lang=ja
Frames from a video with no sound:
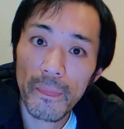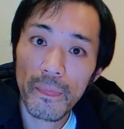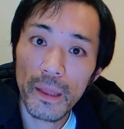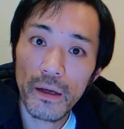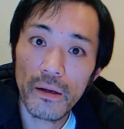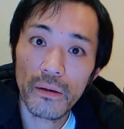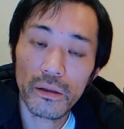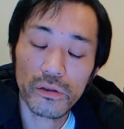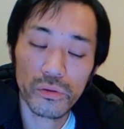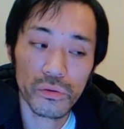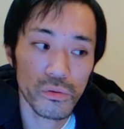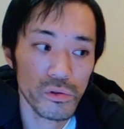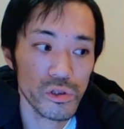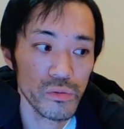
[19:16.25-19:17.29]
でそ
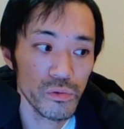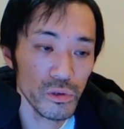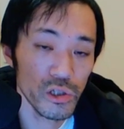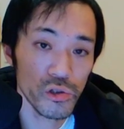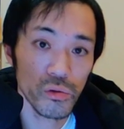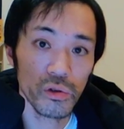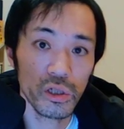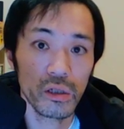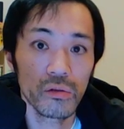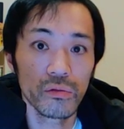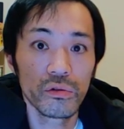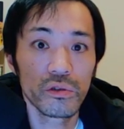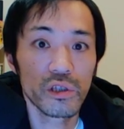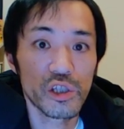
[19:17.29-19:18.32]
の自分で商品
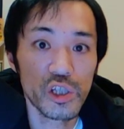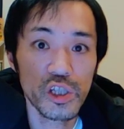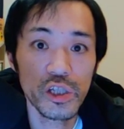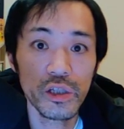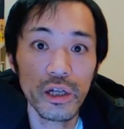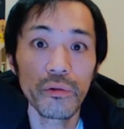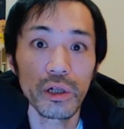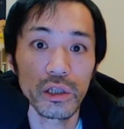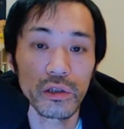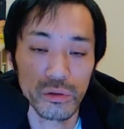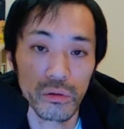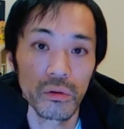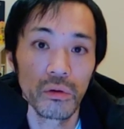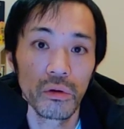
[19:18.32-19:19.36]
売るって自信ないわけで
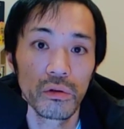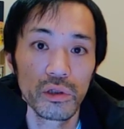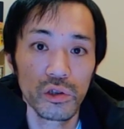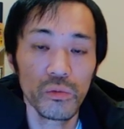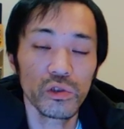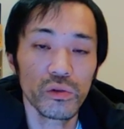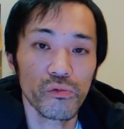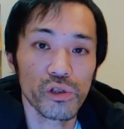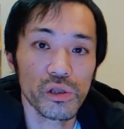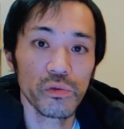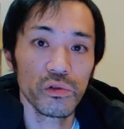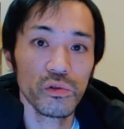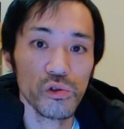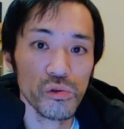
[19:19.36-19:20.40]
すよでそもそも自
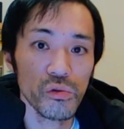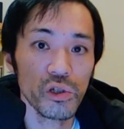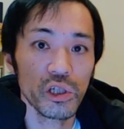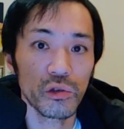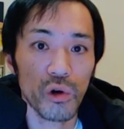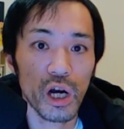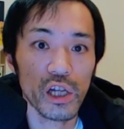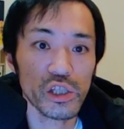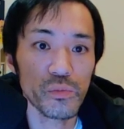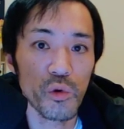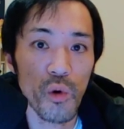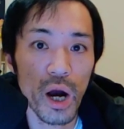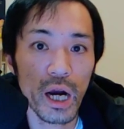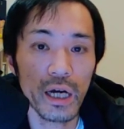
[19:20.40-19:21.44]
分の商品の価値
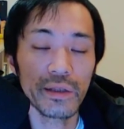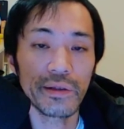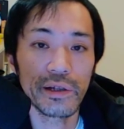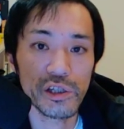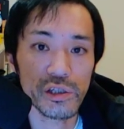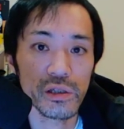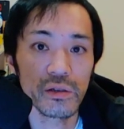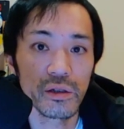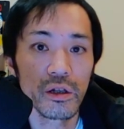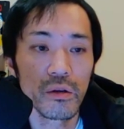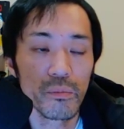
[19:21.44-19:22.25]
も分かんないし、